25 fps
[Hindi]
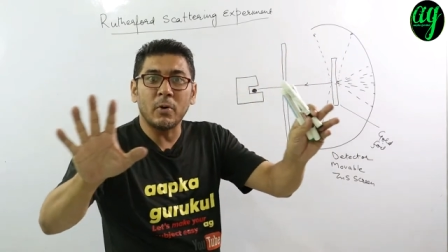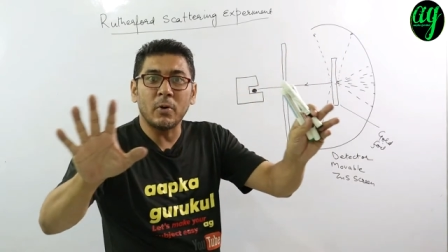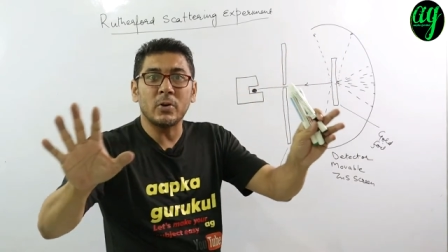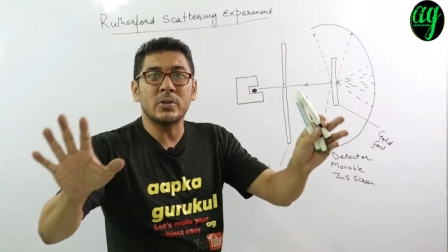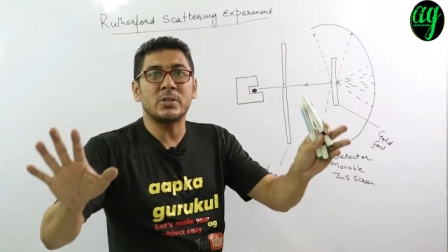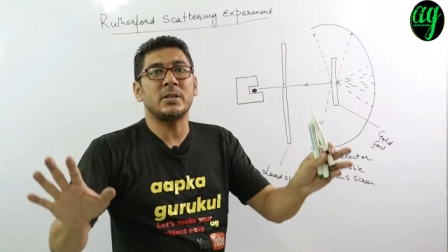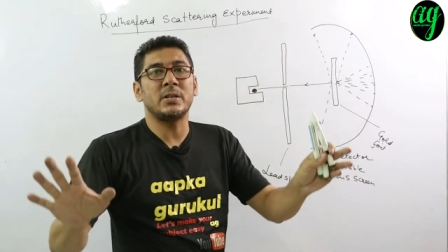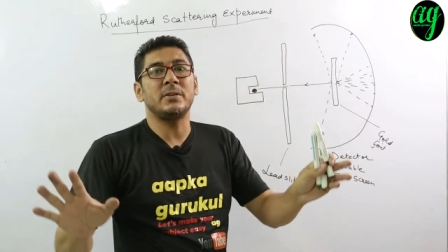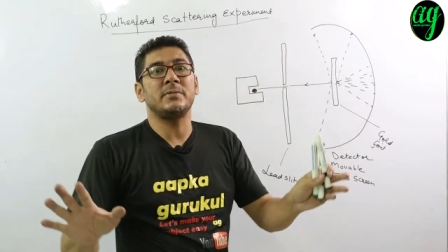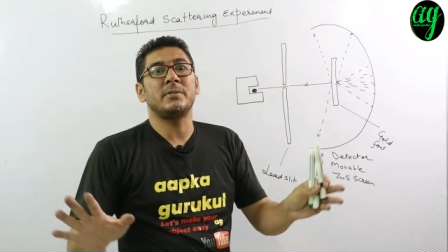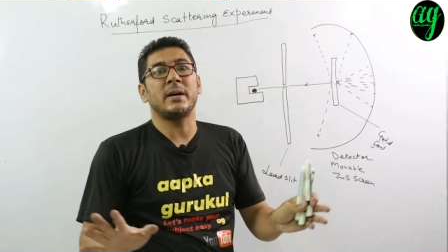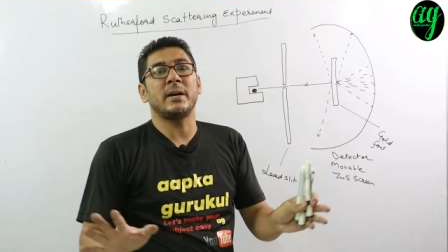
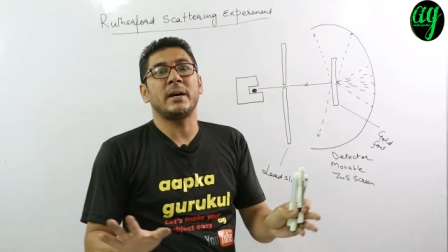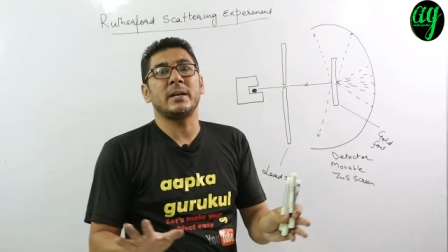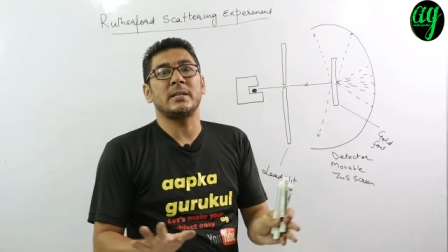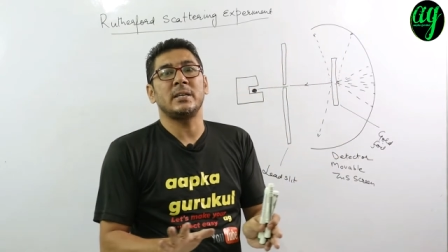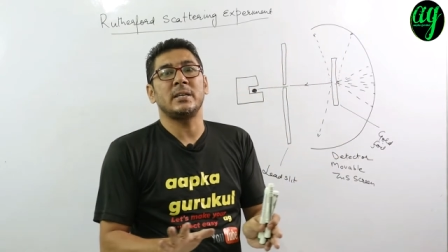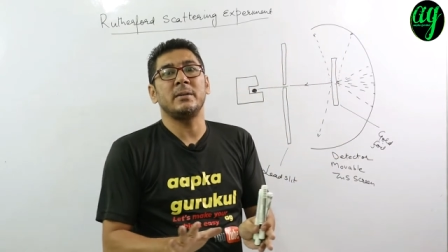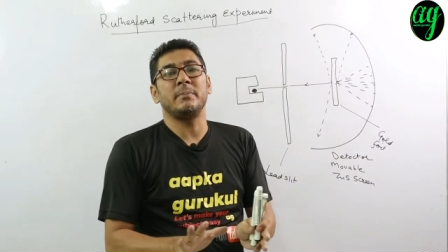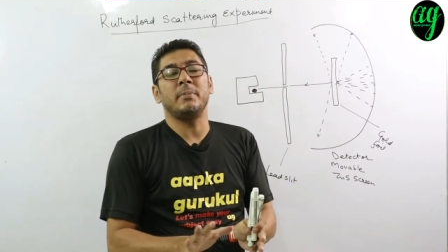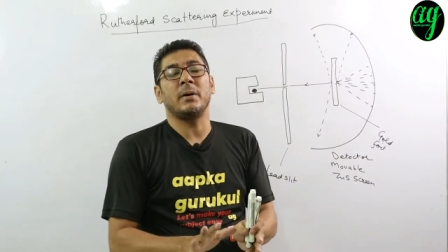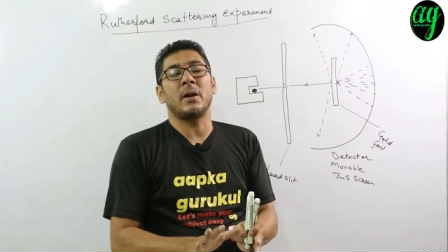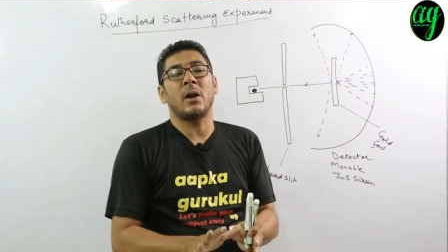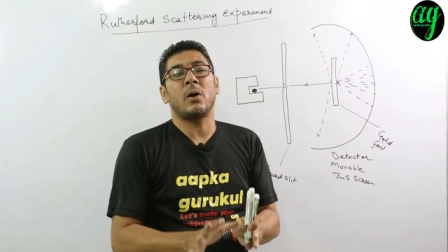पॉजिटिव चार्ज
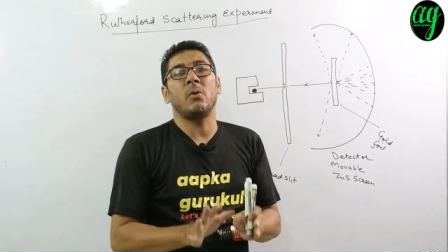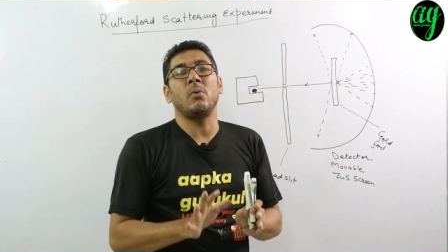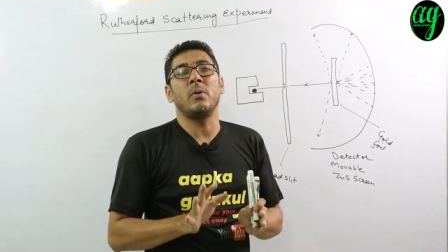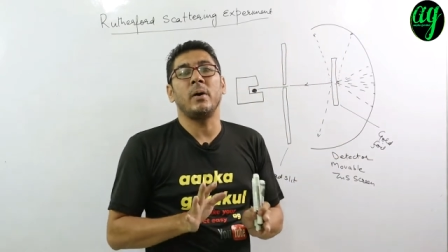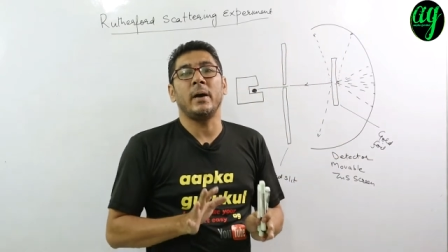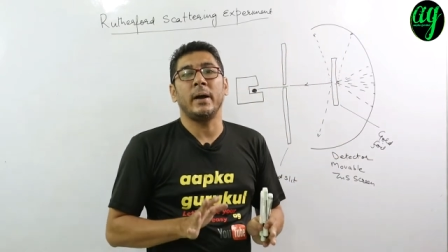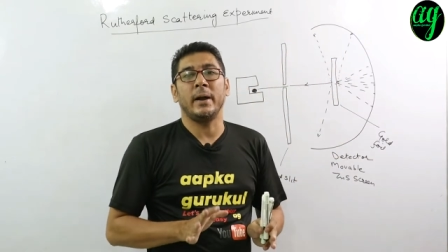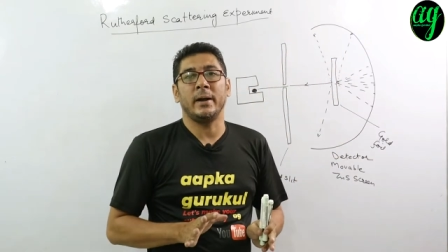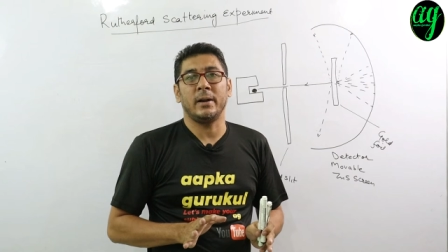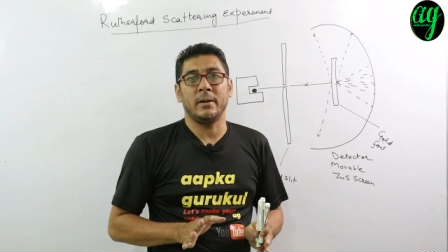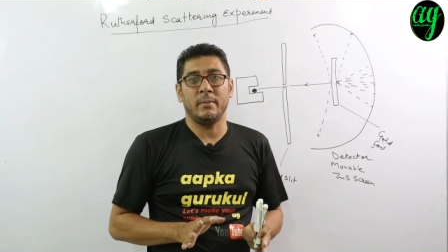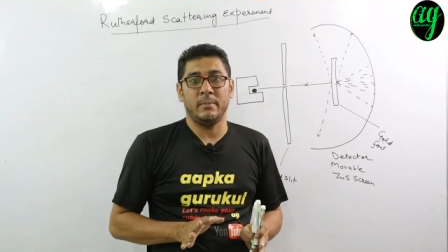से भरा
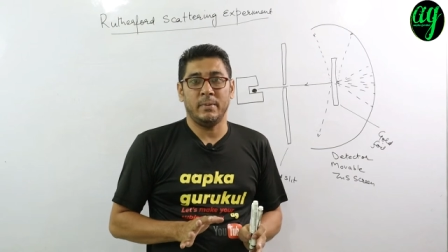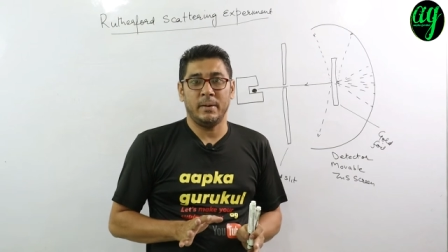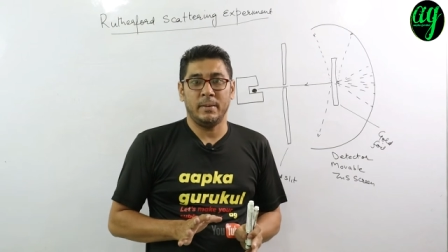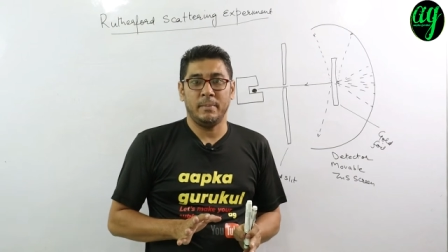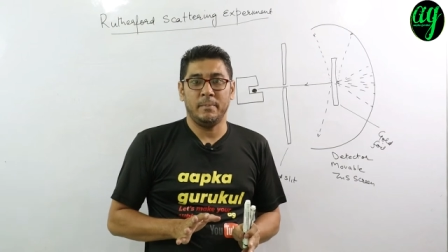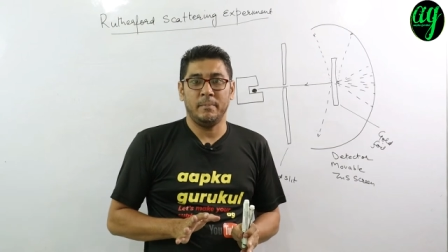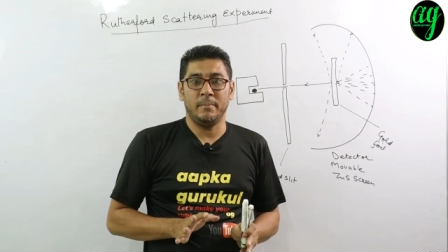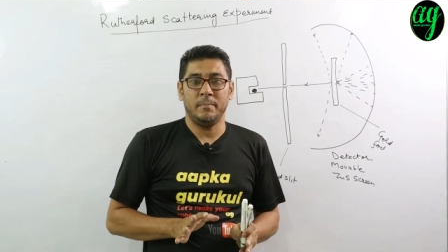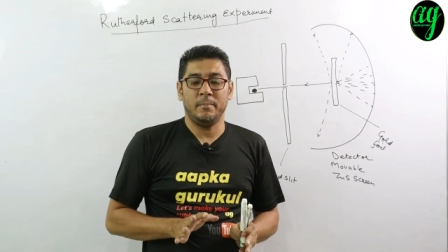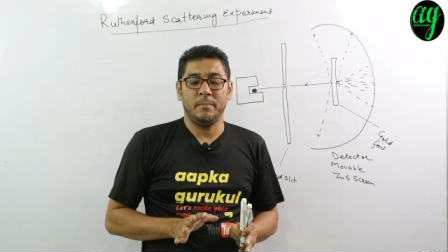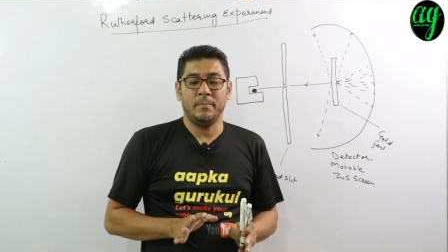हुआ आइटम है